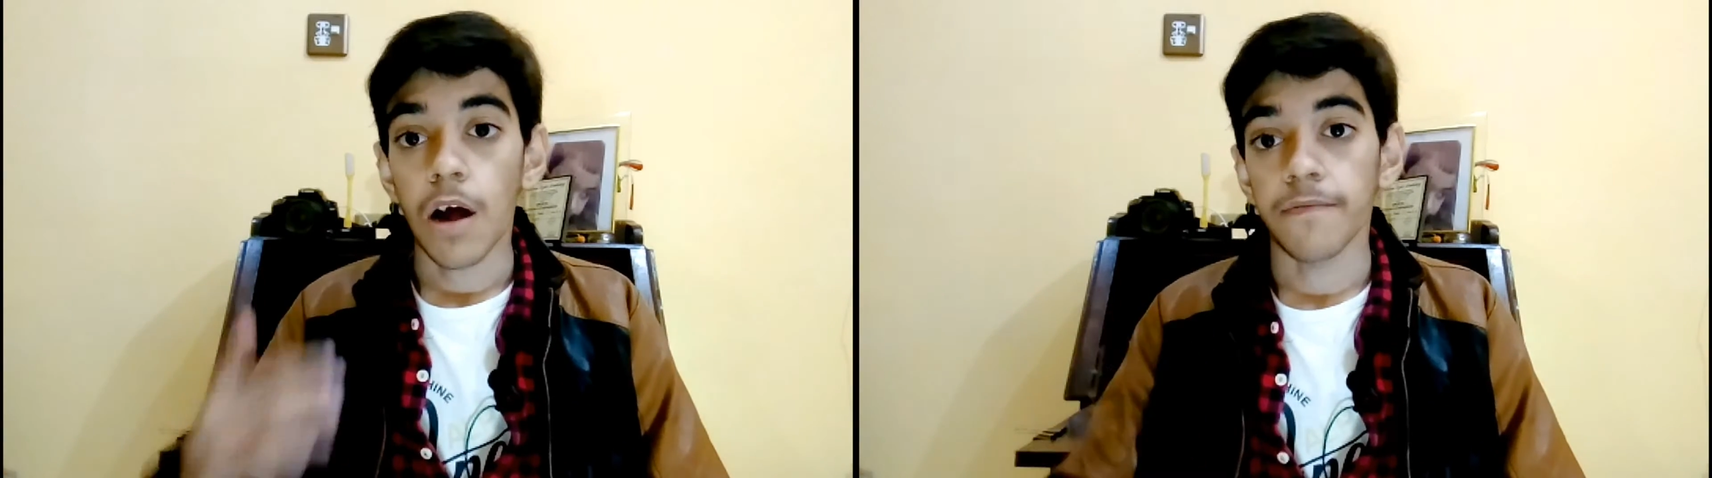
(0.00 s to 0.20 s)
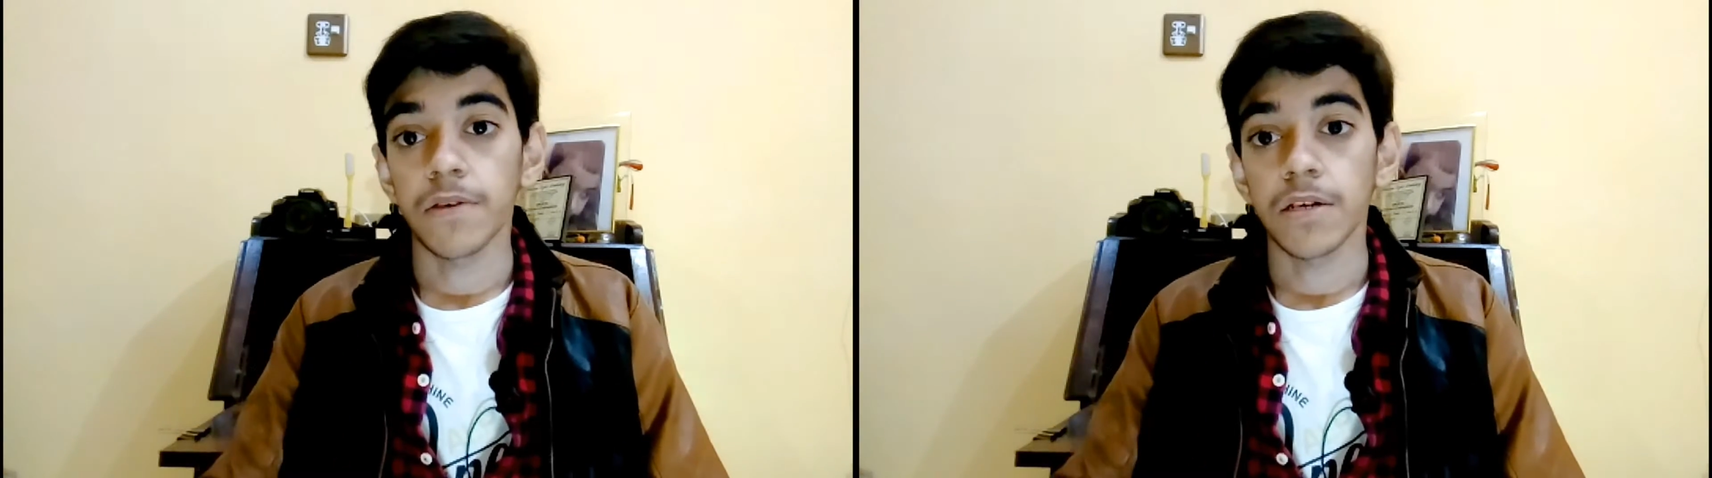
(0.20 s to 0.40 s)

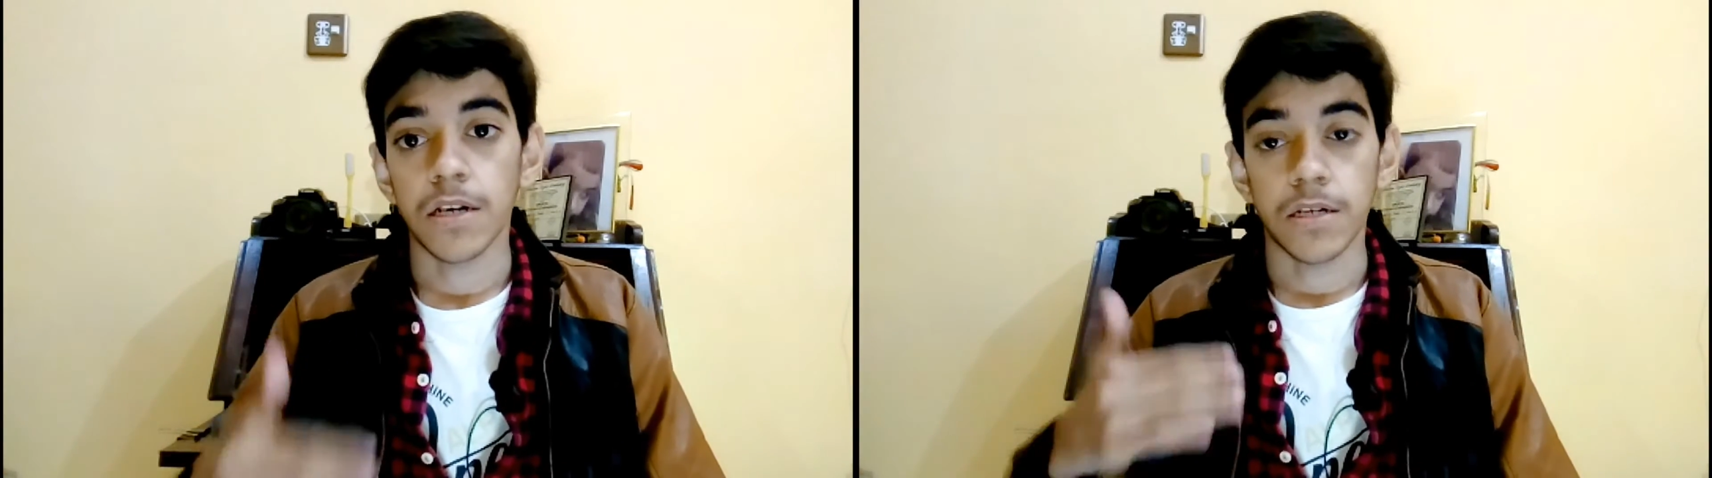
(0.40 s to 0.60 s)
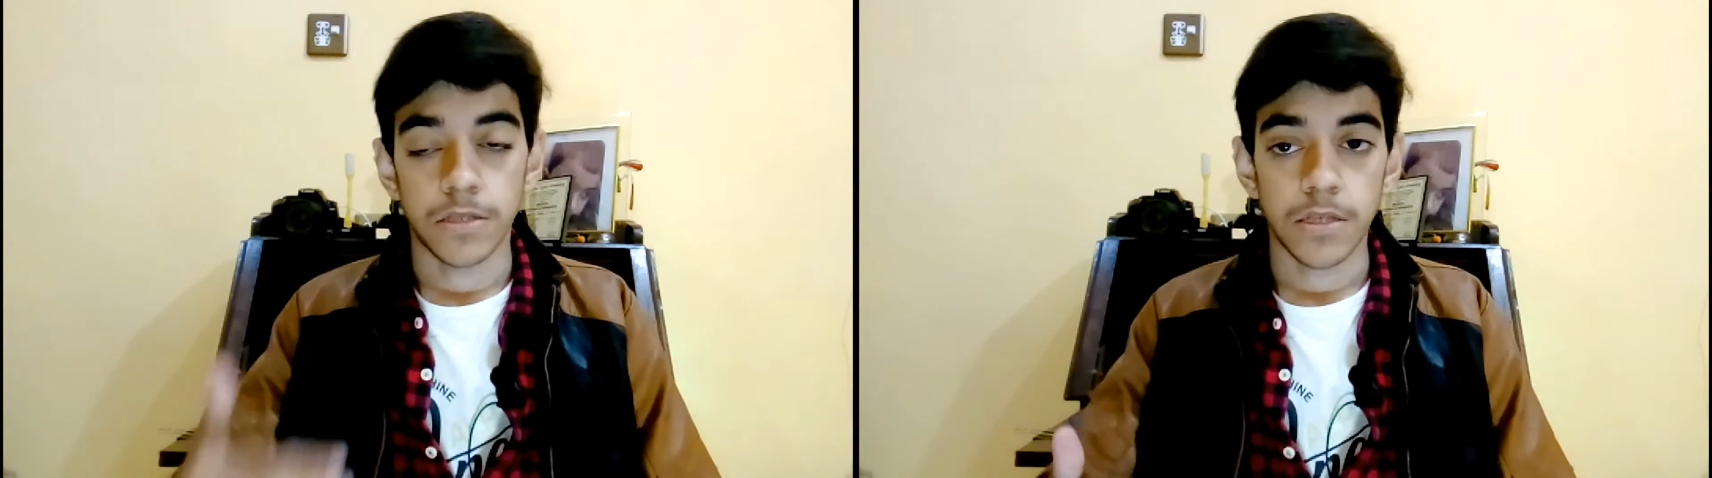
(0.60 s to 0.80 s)
काफ़ी
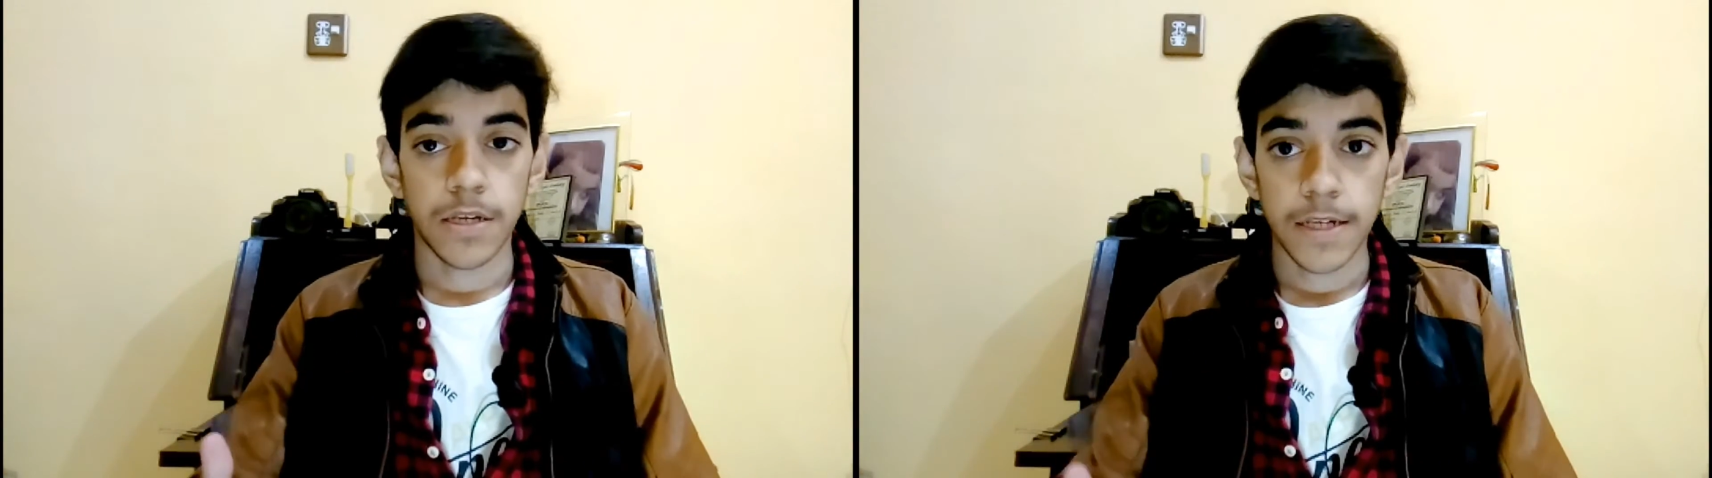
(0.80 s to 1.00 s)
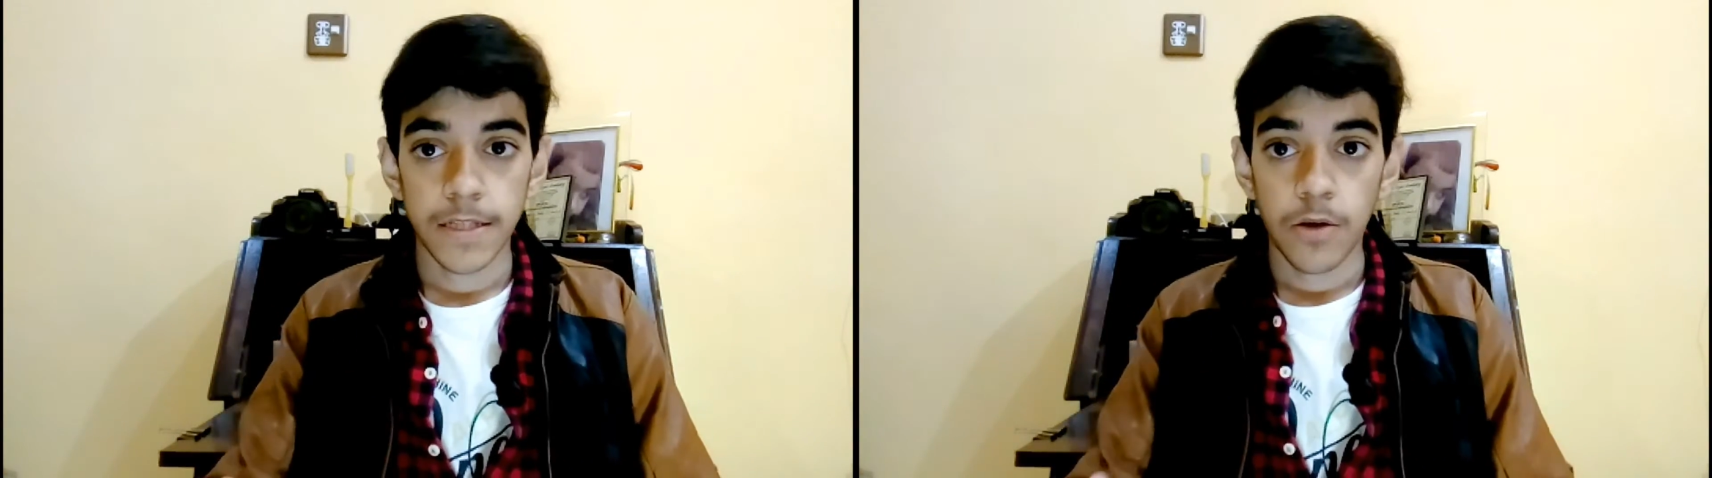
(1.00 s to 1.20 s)
एक
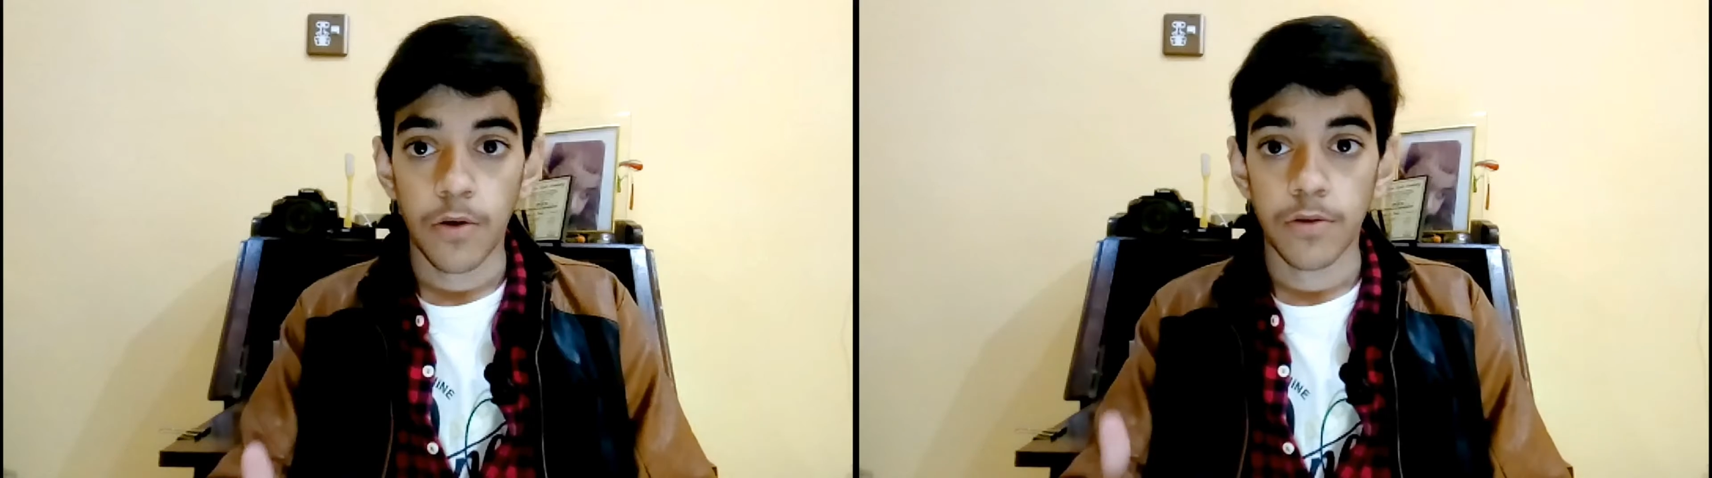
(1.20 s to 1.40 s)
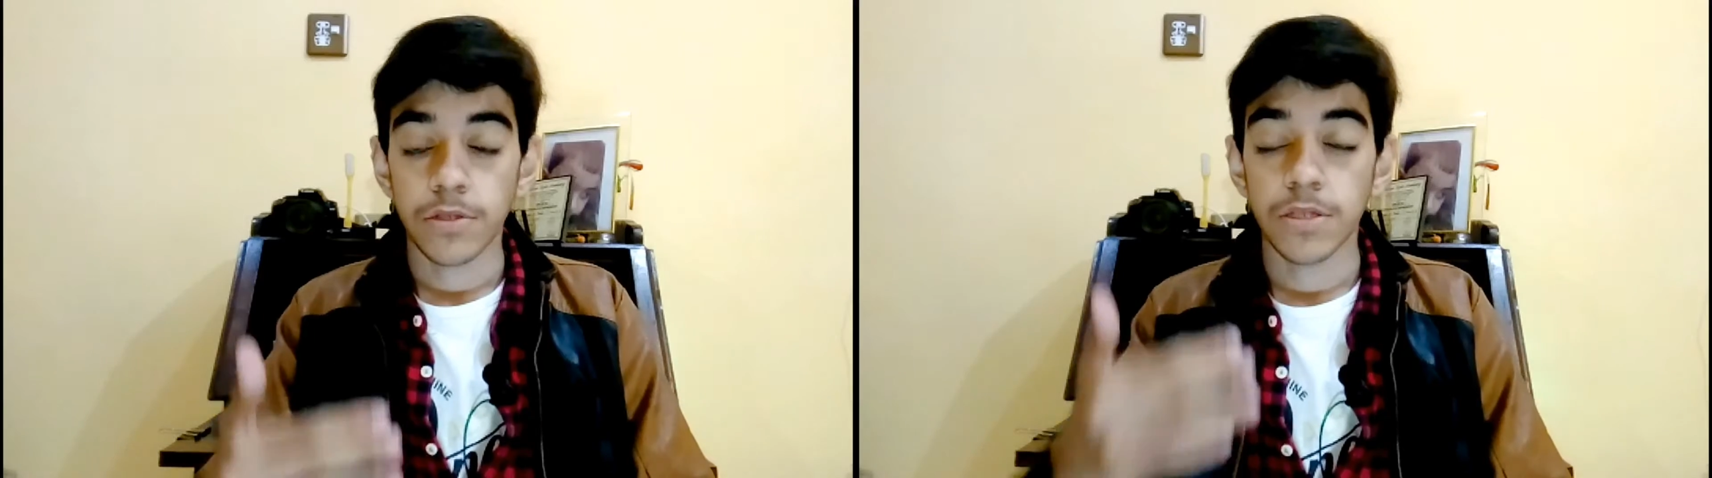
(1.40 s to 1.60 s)
अच्छा लगता है
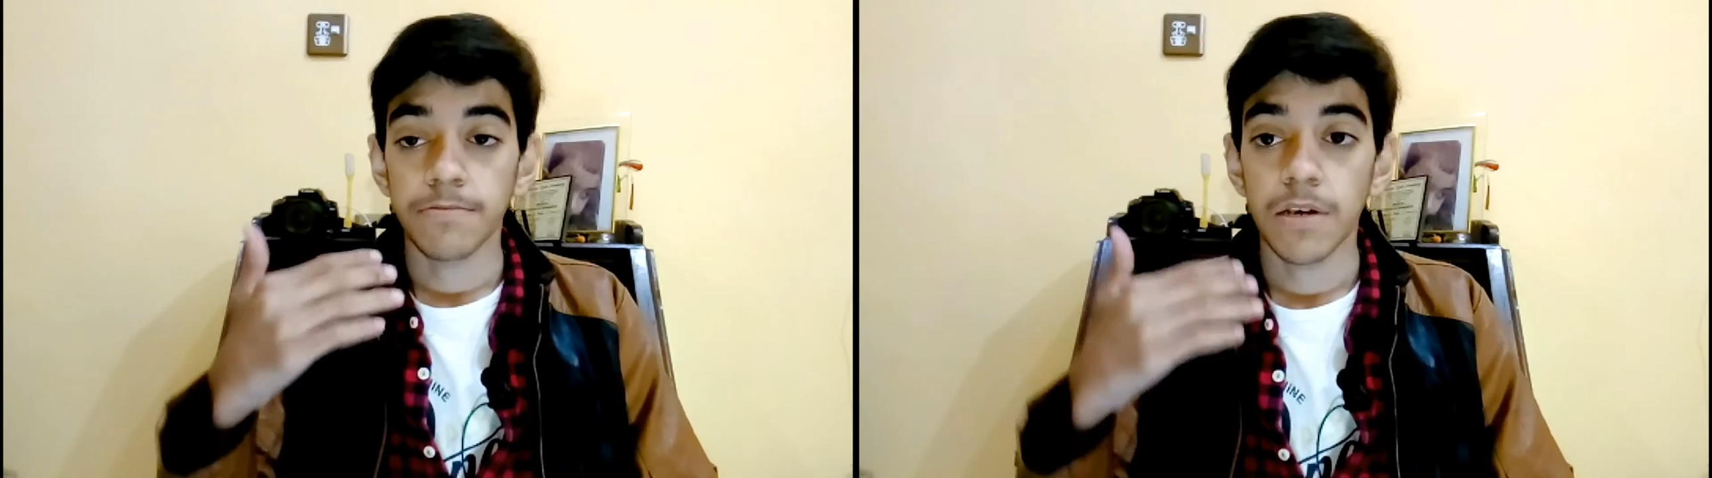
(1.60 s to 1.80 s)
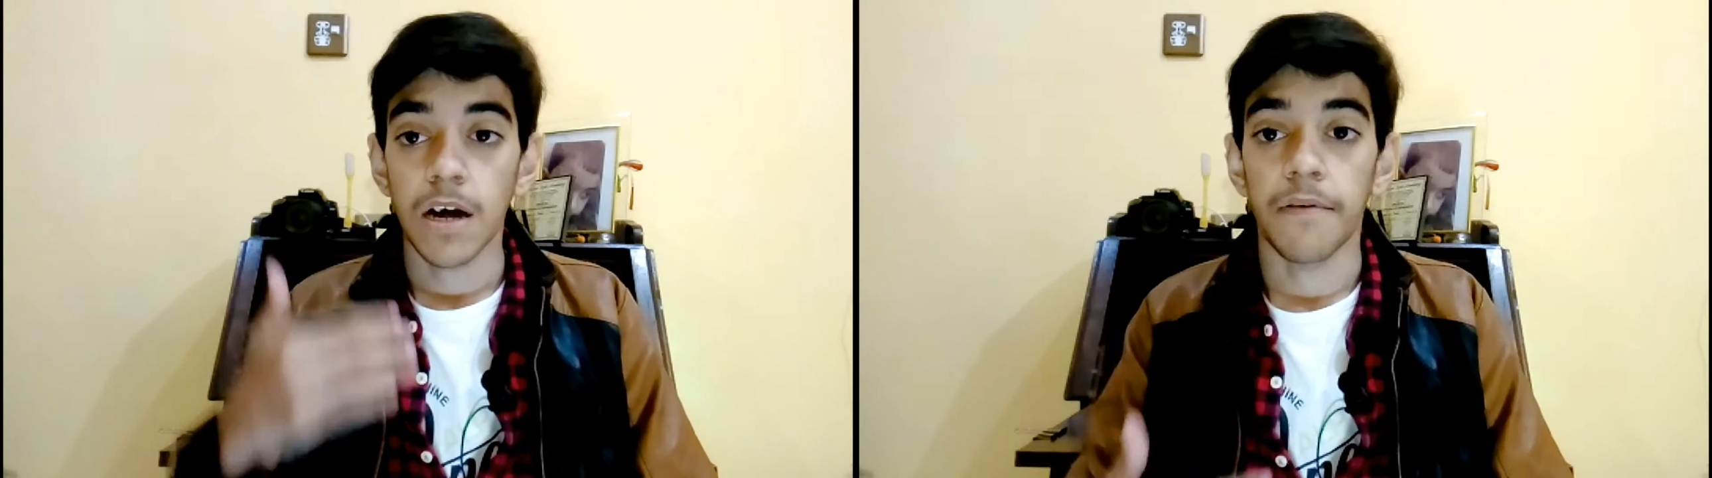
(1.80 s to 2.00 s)
और उससे आपकी